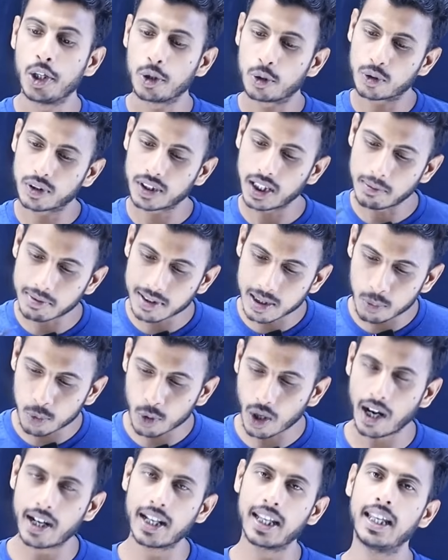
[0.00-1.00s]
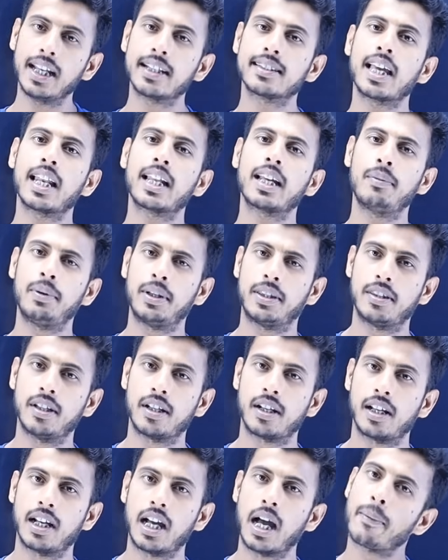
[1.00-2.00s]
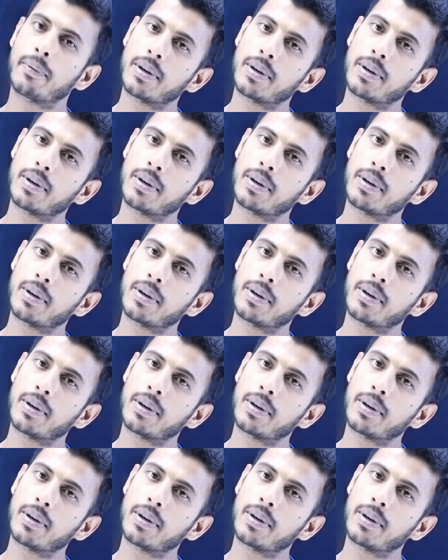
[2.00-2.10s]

तो तब से पुराने एक साल के बेहतर